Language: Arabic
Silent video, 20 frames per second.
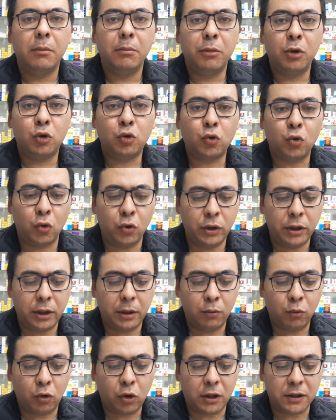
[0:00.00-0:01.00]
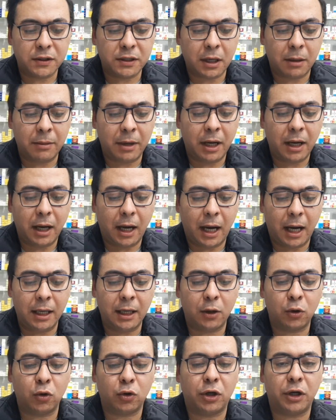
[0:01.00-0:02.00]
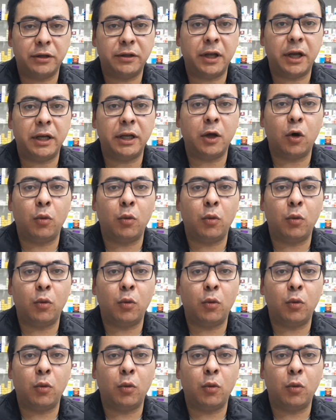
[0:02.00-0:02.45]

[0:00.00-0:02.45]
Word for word: بتكون مقسمة على جرعتين